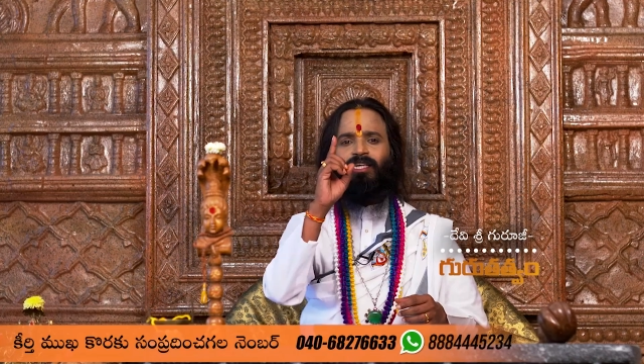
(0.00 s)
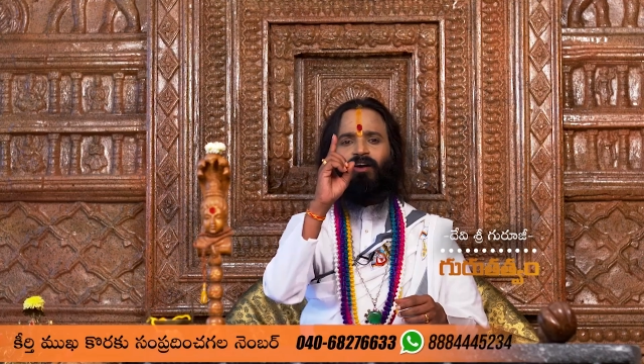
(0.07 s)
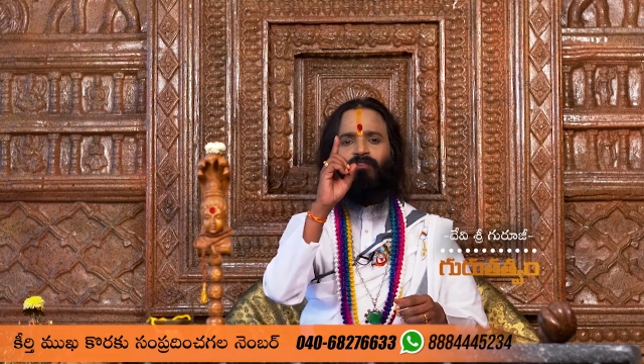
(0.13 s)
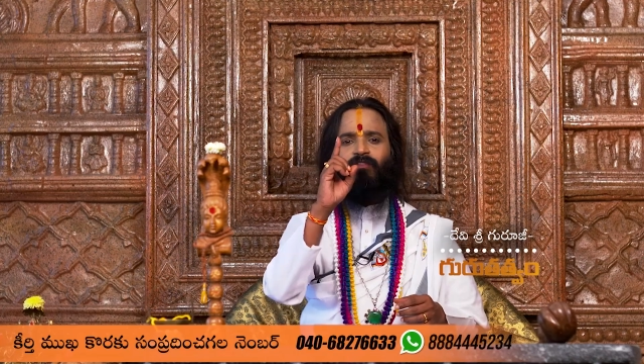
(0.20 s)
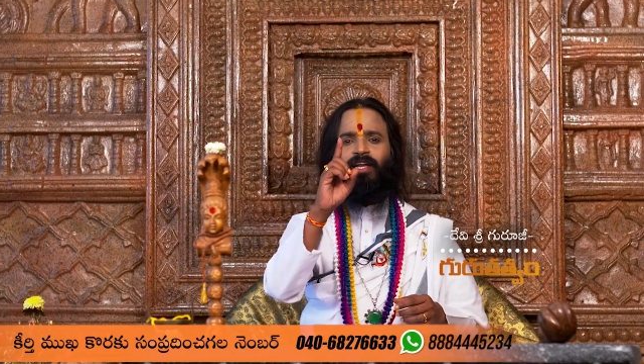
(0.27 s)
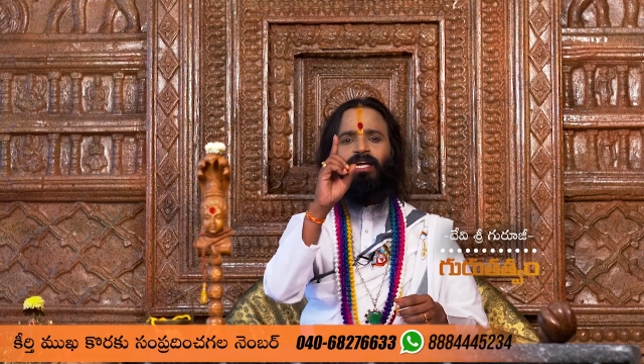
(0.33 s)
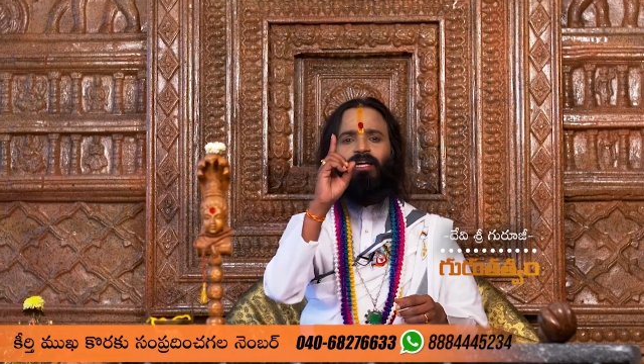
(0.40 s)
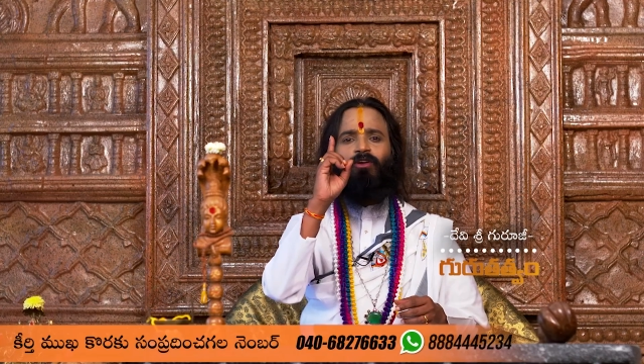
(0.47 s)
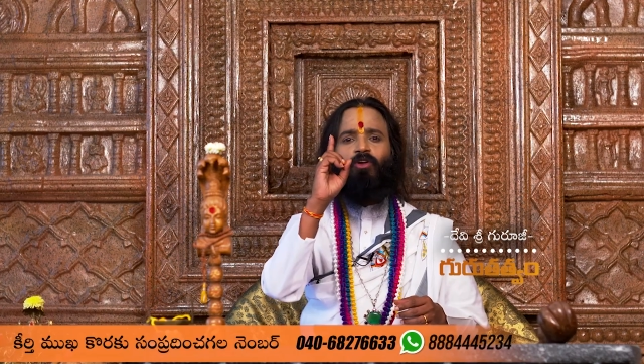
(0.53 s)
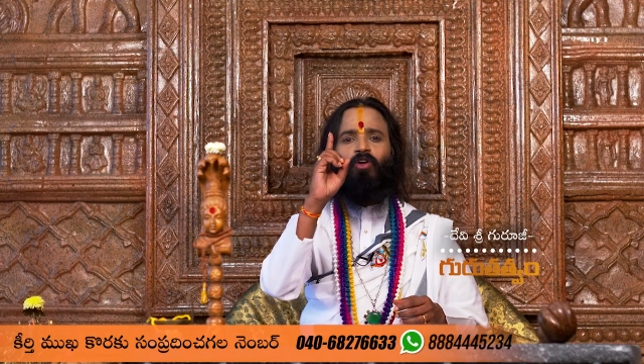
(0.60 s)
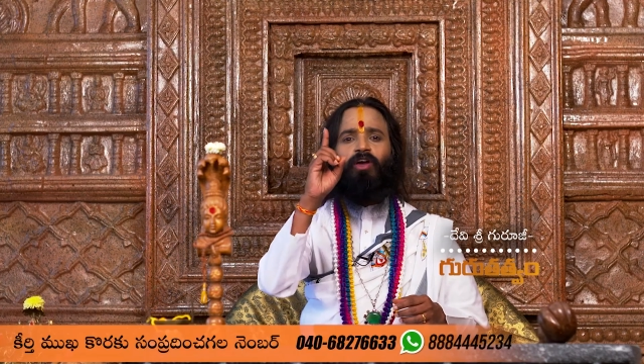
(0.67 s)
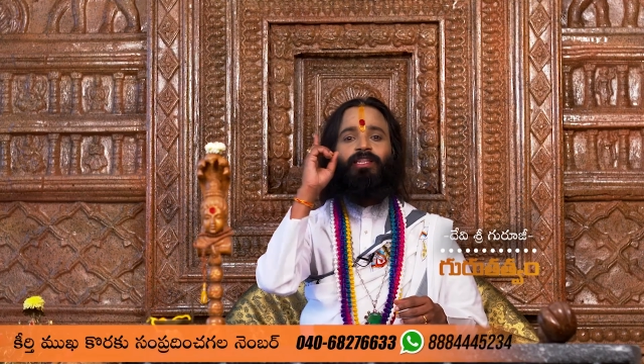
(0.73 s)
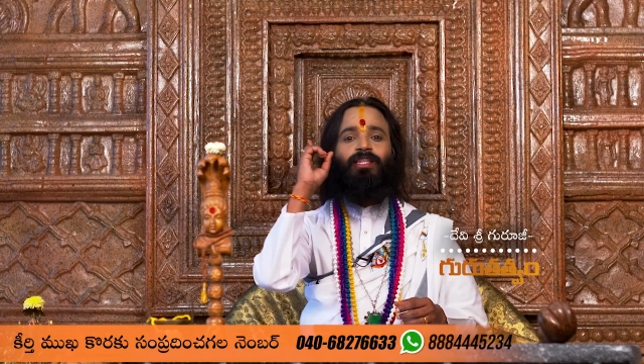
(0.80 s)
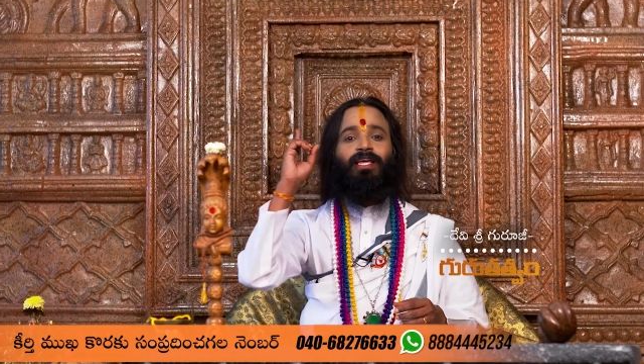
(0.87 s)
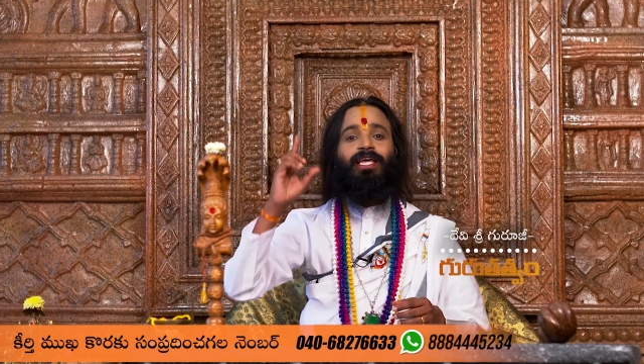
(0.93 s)
ఎవరింట్లో
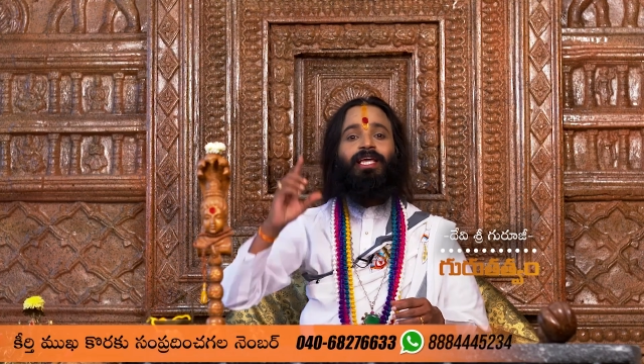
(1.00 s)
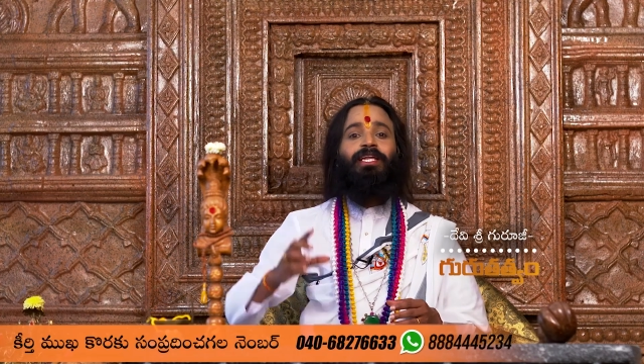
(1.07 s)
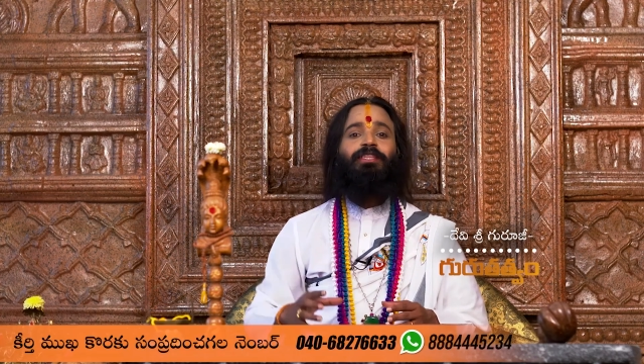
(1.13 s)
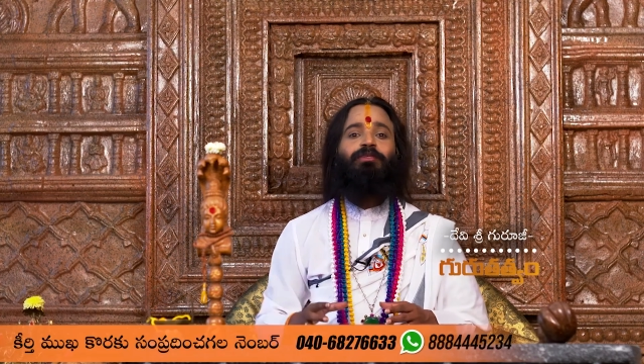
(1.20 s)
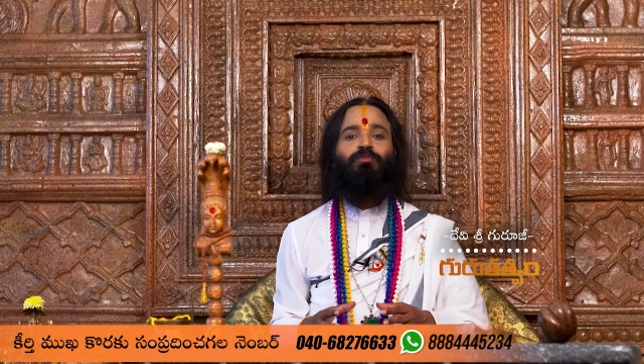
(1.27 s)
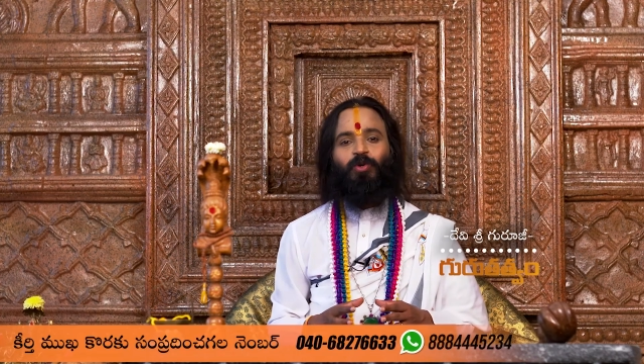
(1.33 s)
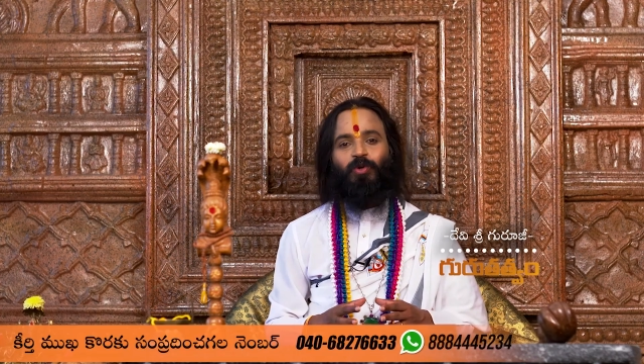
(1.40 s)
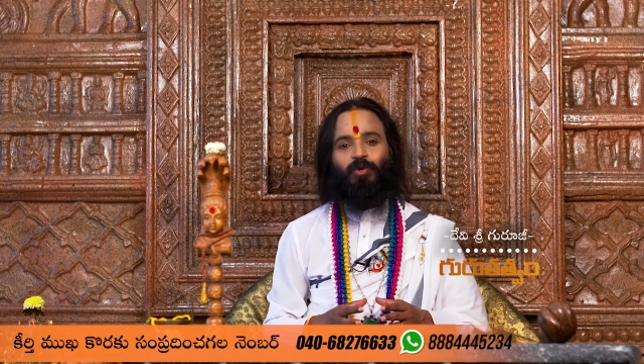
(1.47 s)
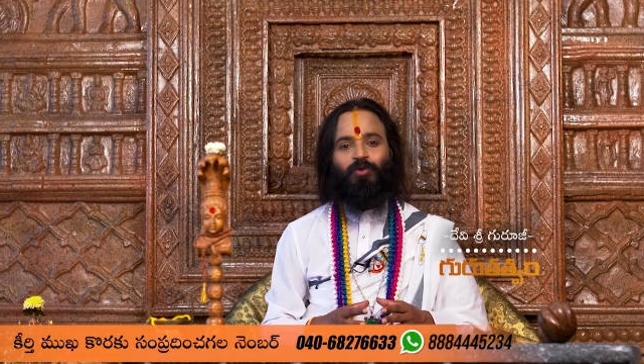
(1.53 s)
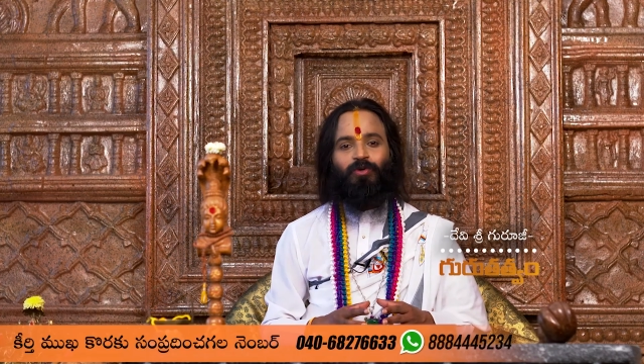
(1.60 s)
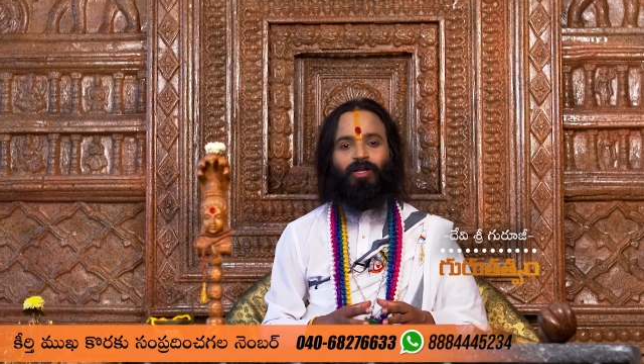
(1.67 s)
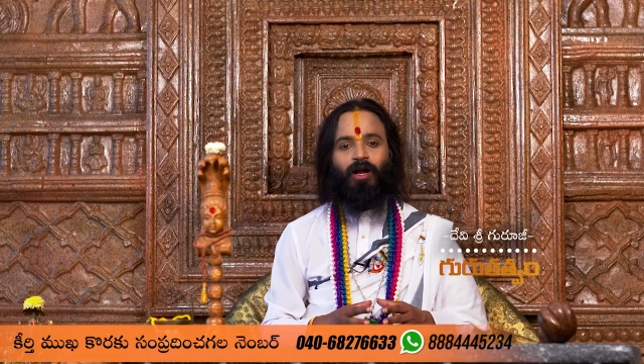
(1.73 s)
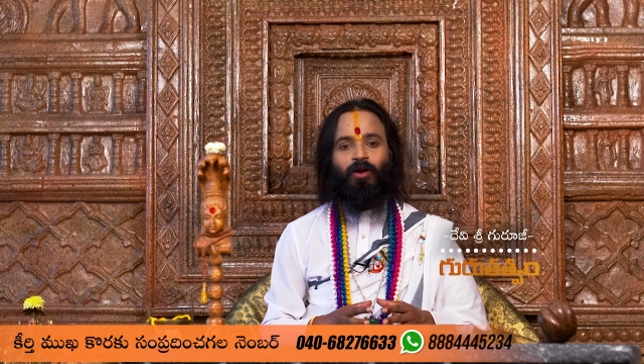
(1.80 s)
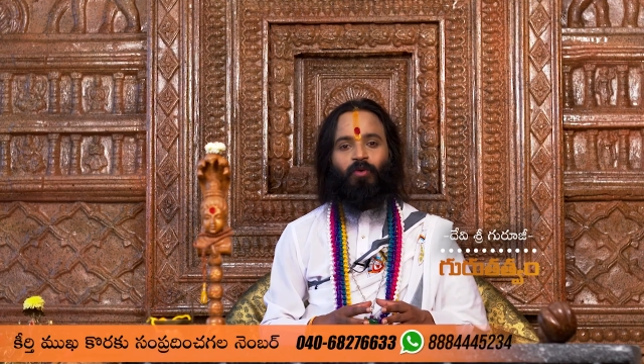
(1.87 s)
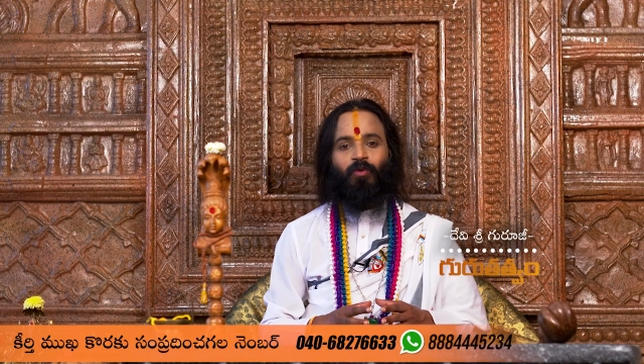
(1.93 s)
అయితే కీర్తిముఖుడు
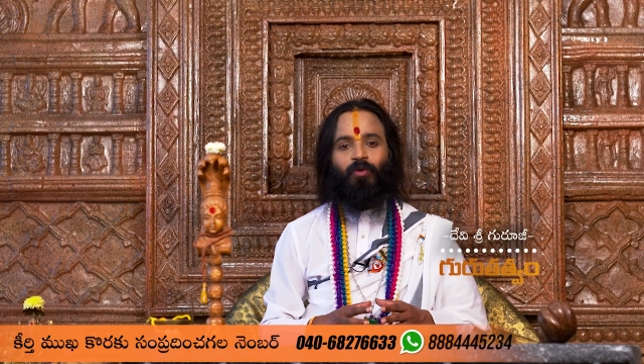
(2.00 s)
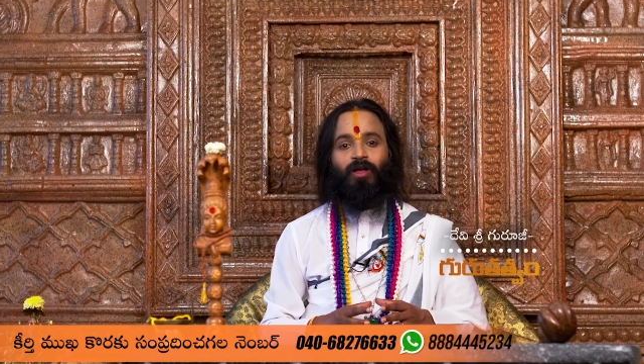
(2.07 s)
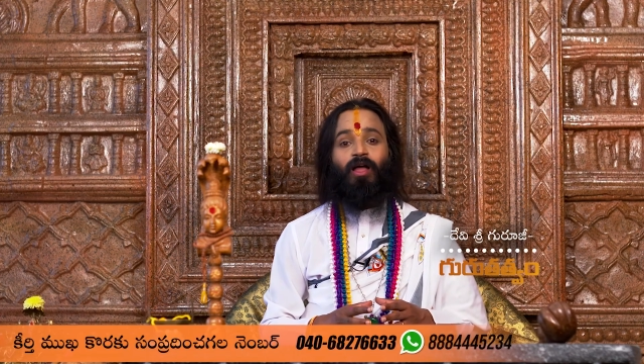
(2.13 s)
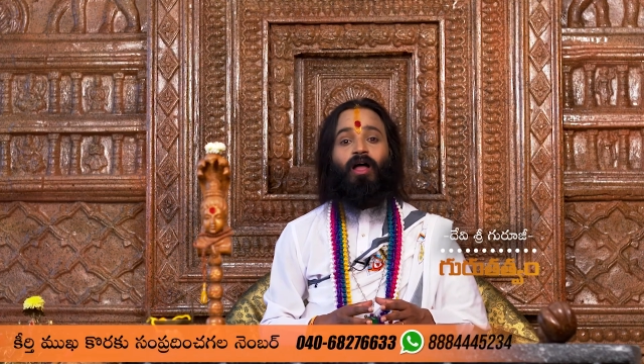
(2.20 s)
ఉంటాడో